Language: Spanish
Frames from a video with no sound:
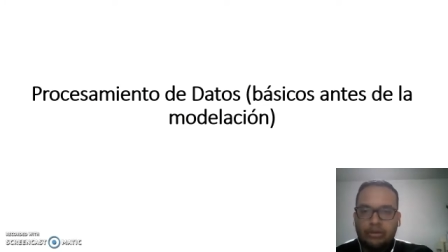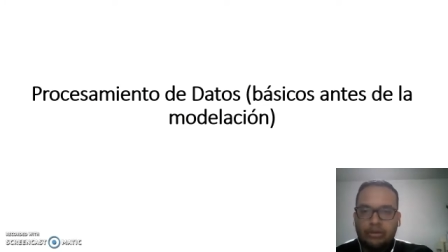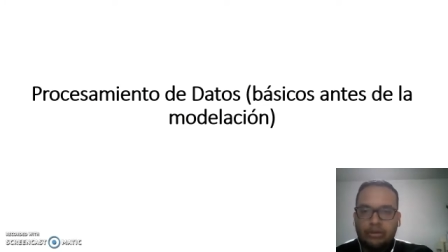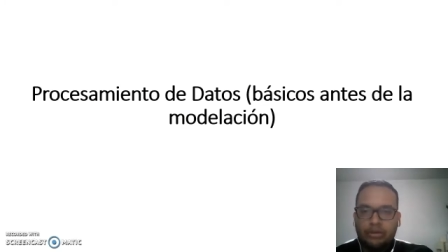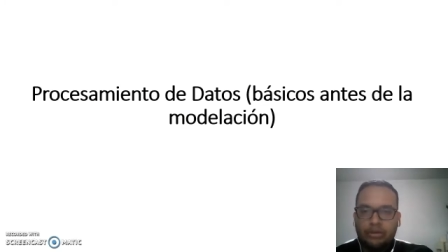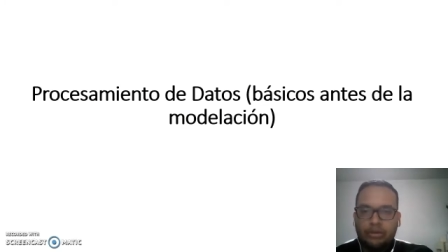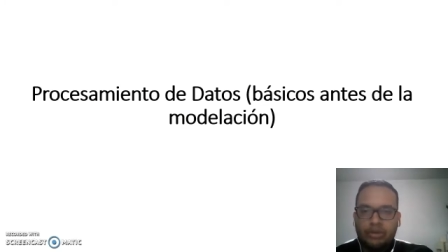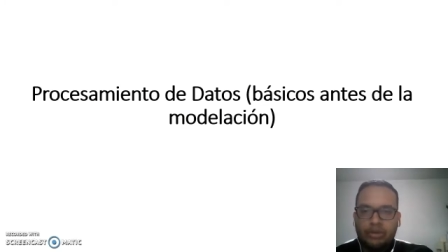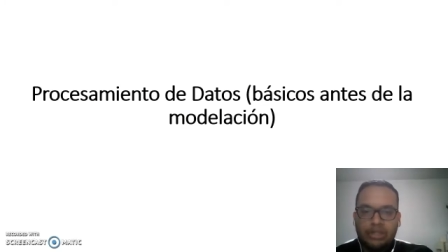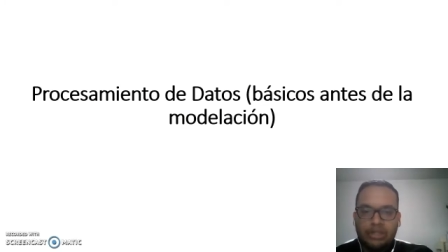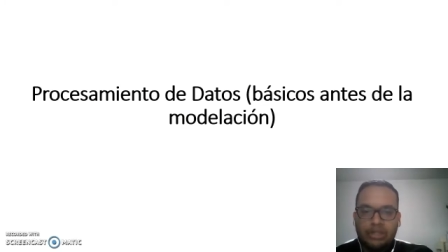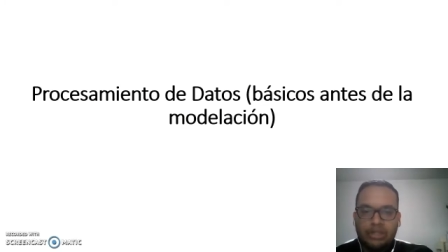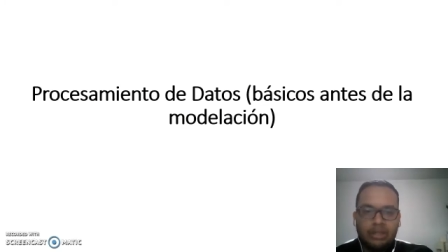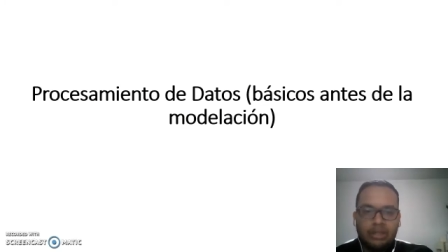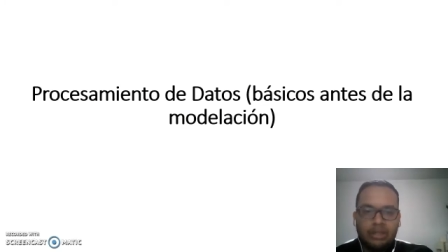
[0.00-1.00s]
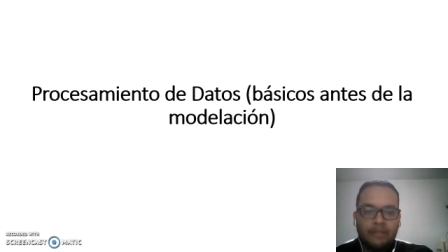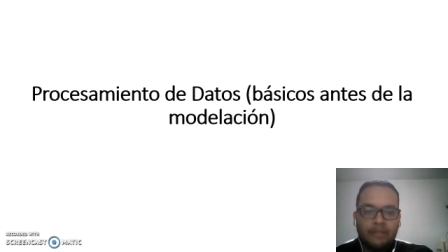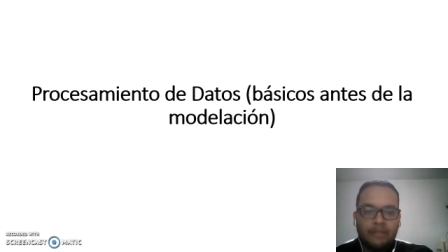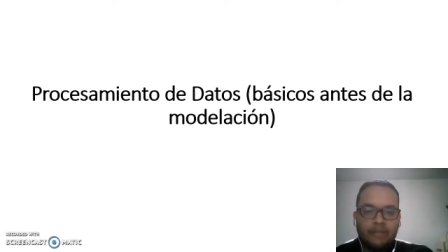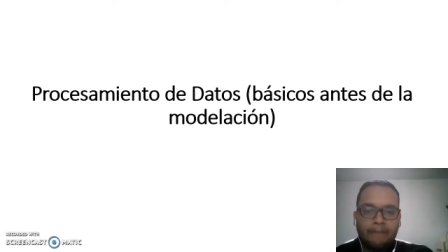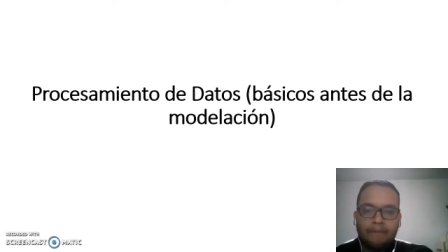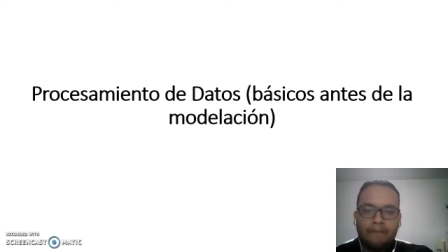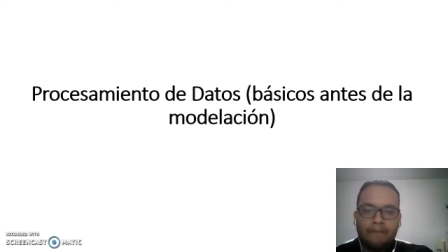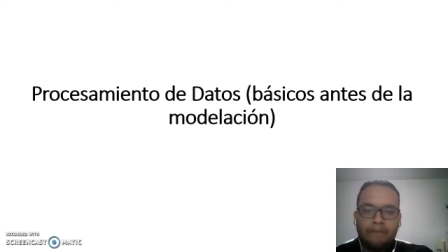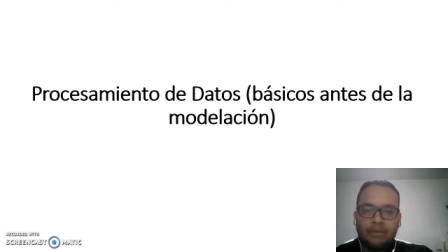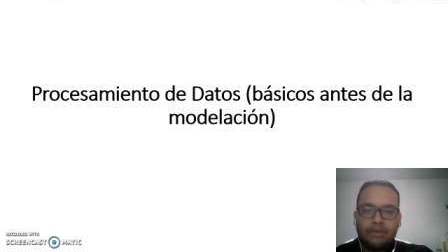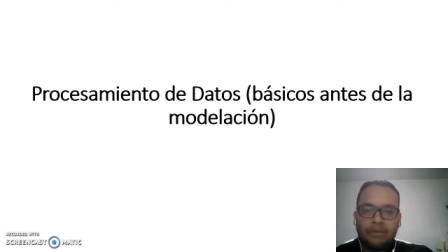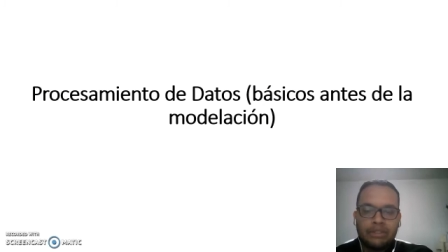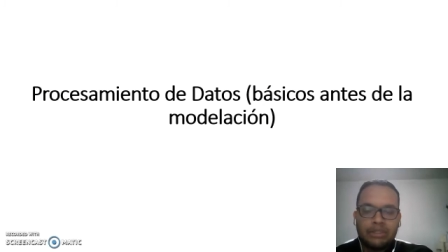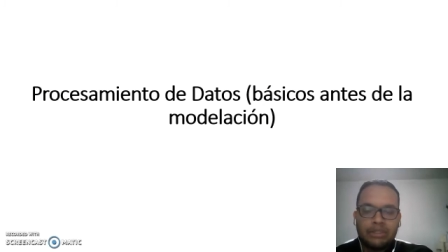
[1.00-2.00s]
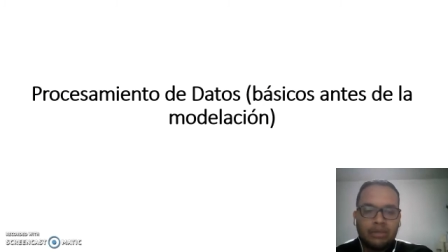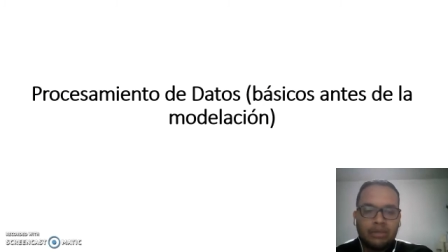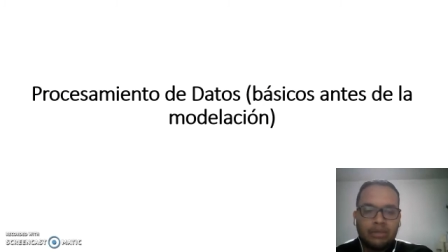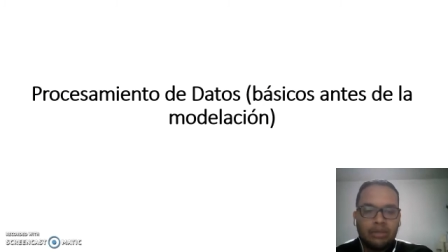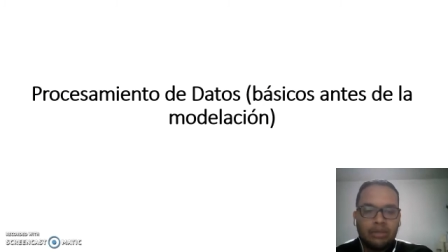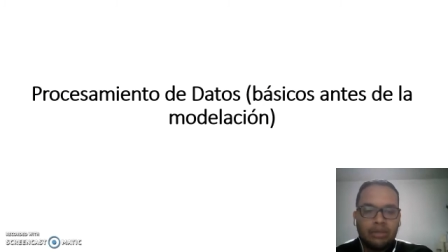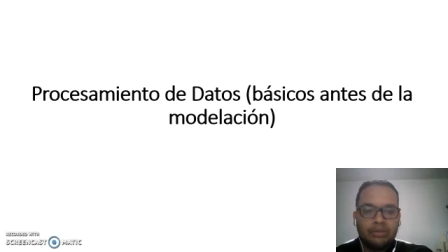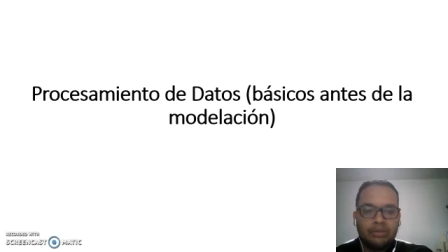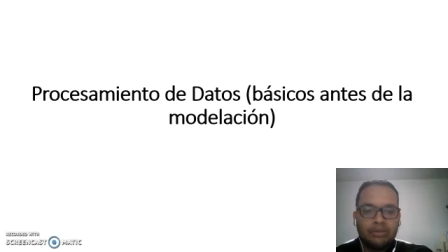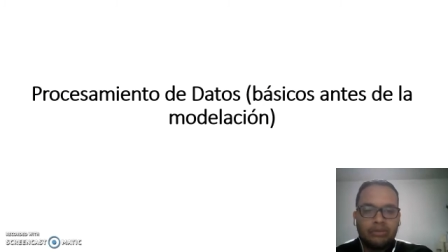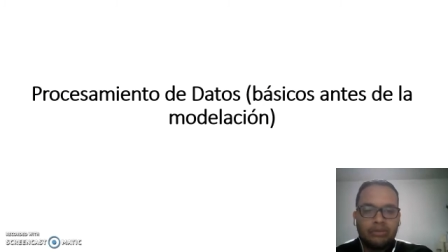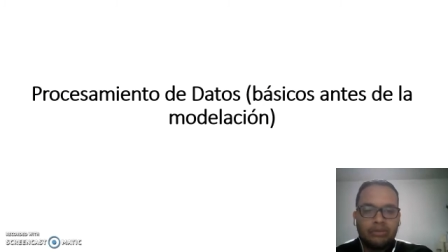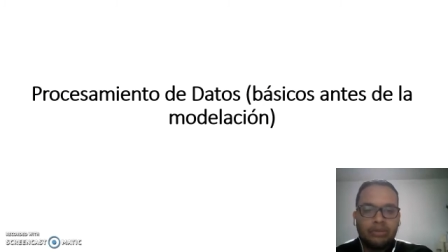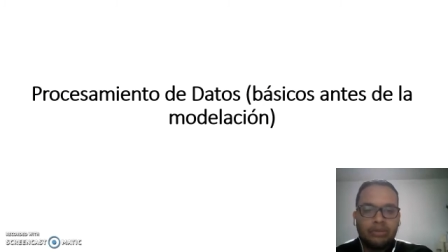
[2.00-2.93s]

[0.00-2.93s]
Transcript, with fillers: nos vamos a, procesar los datos